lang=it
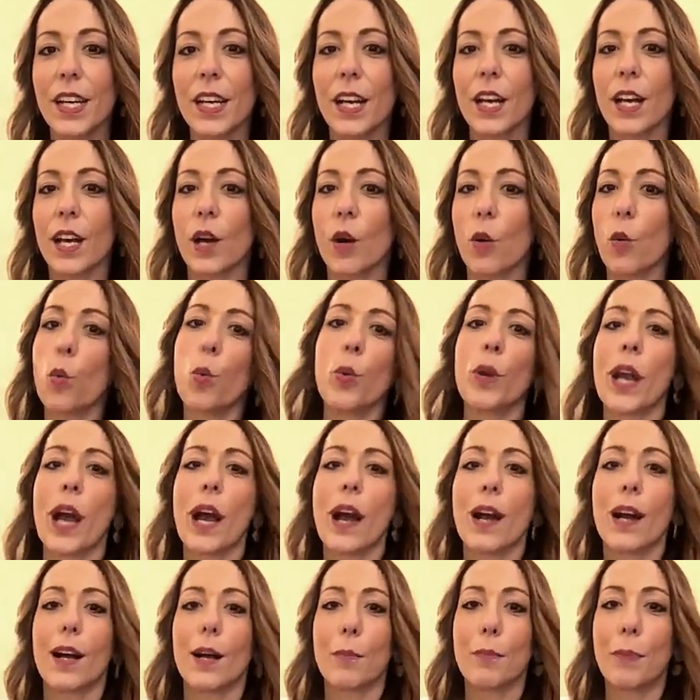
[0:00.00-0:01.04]
eh,
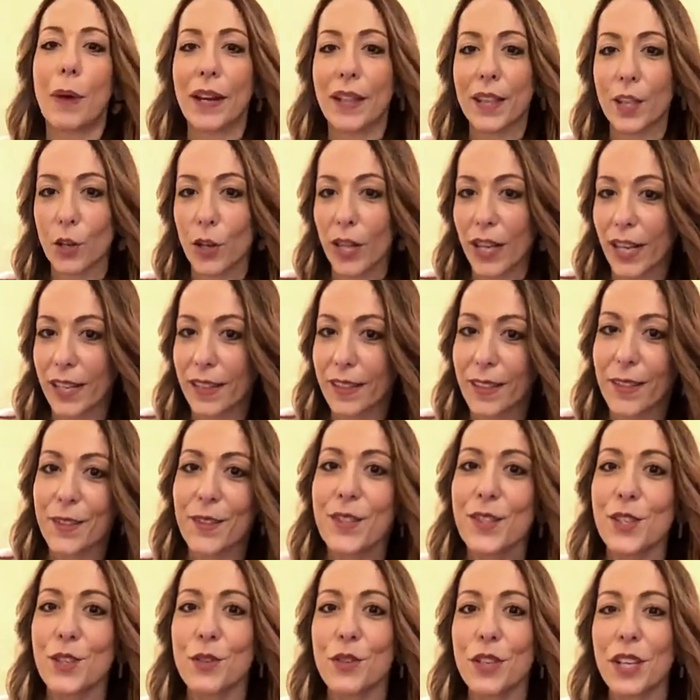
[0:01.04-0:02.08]
una particolare
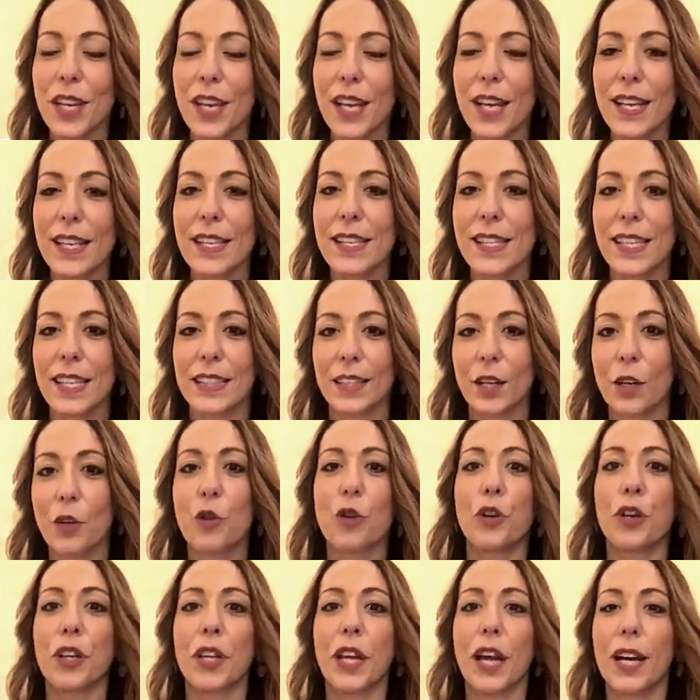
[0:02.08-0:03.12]
attenzione è stata
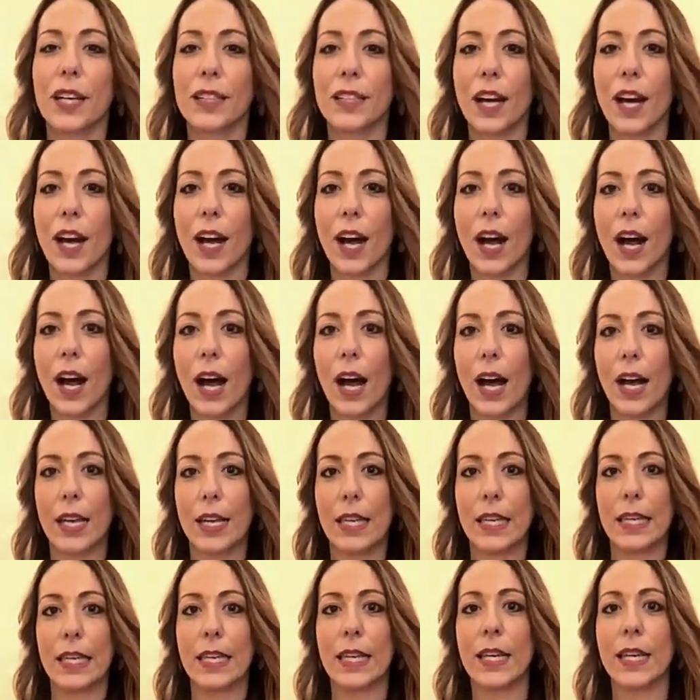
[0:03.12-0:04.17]
accordata
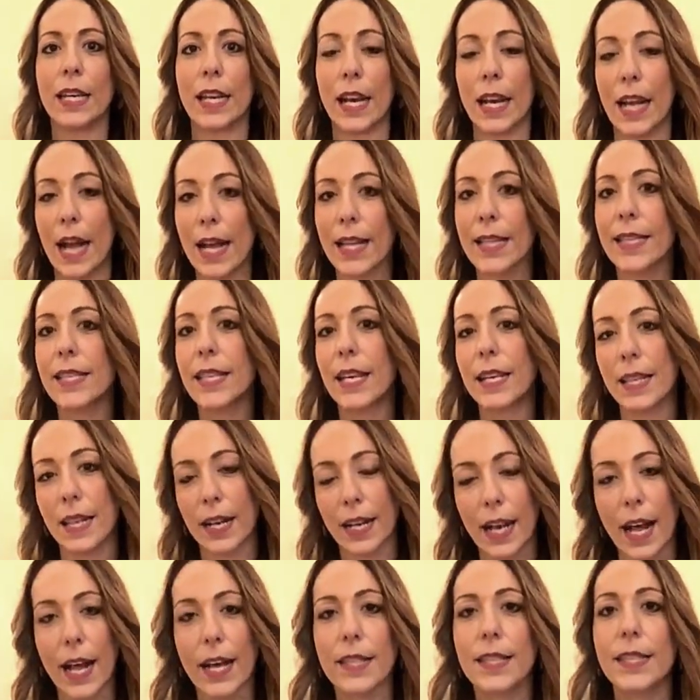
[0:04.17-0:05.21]
ai ragazzi, alle
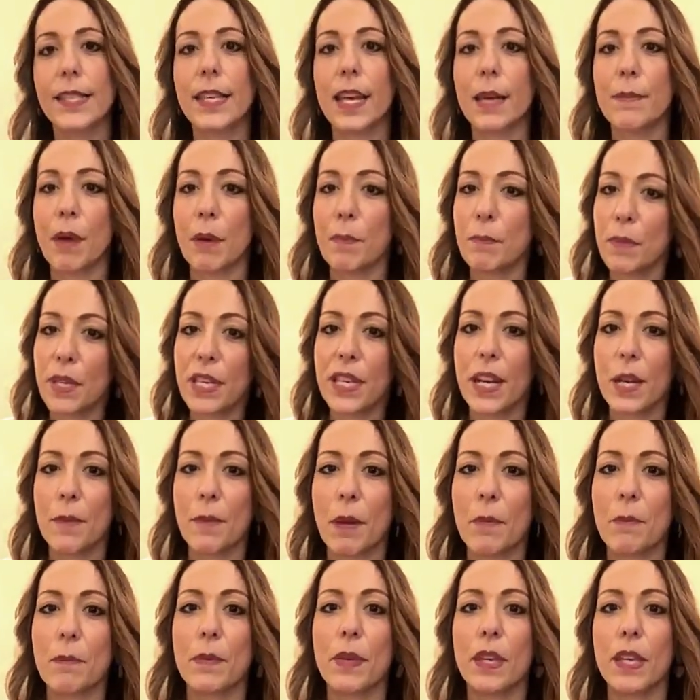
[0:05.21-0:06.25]
ragazze, ai bambini e alle
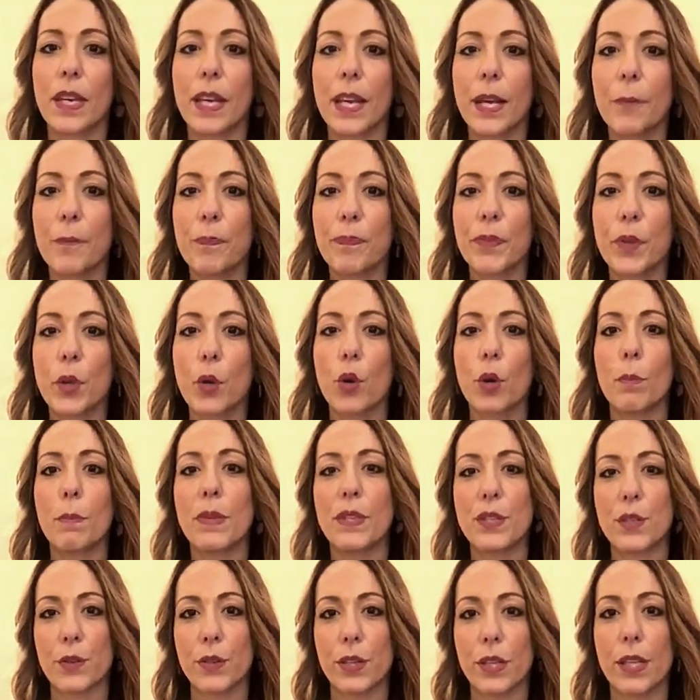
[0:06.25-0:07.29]
bambine con
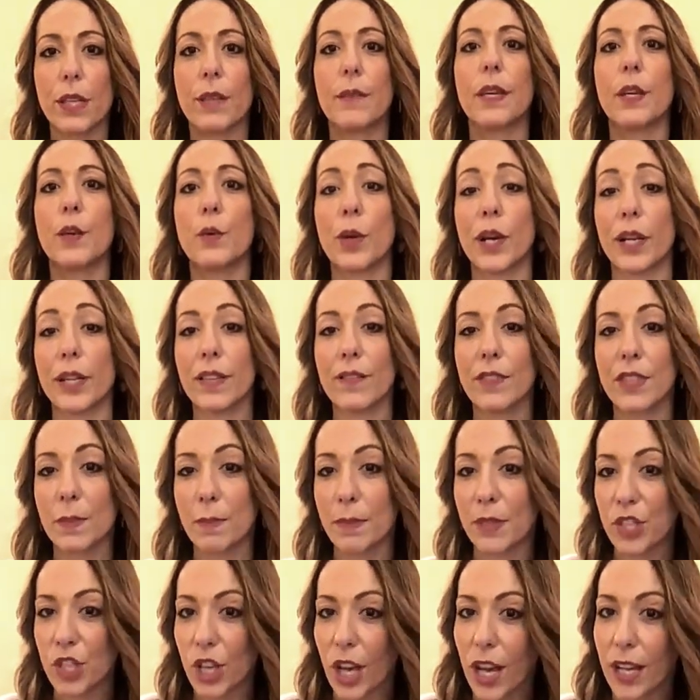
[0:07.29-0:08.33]
bisogni educativi
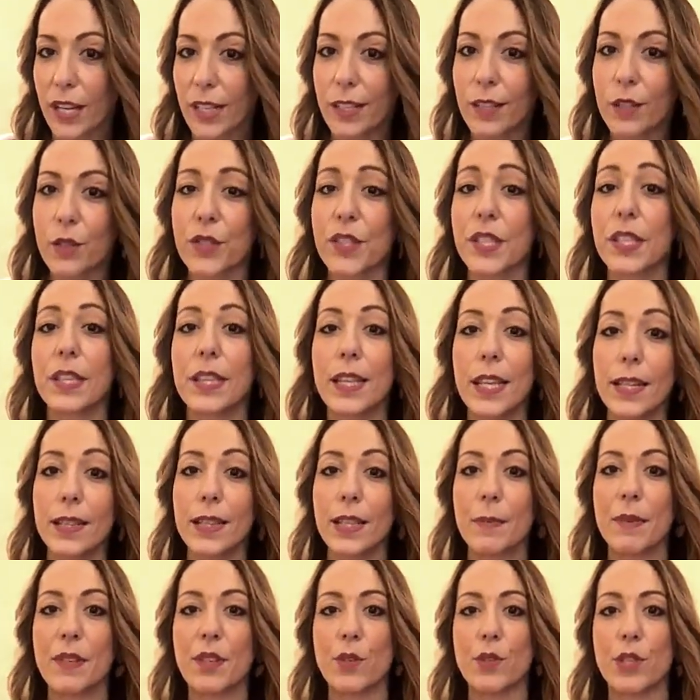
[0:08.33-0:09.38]
speciali,
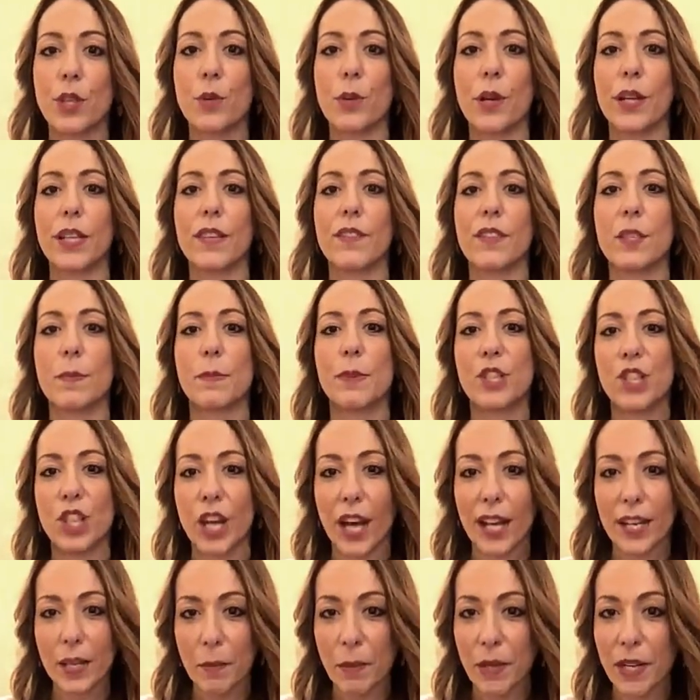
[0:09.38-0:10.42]
cosiddetti bisogni educativi
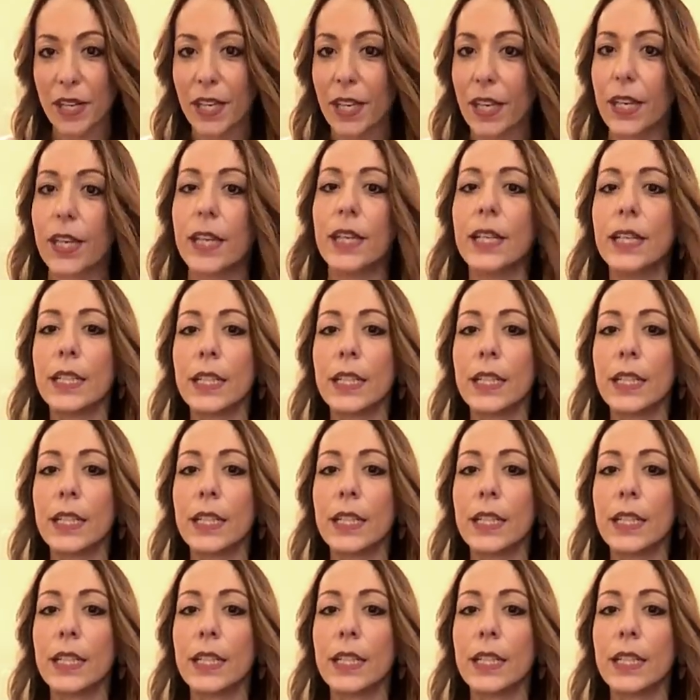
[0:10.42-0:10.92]
speciali perché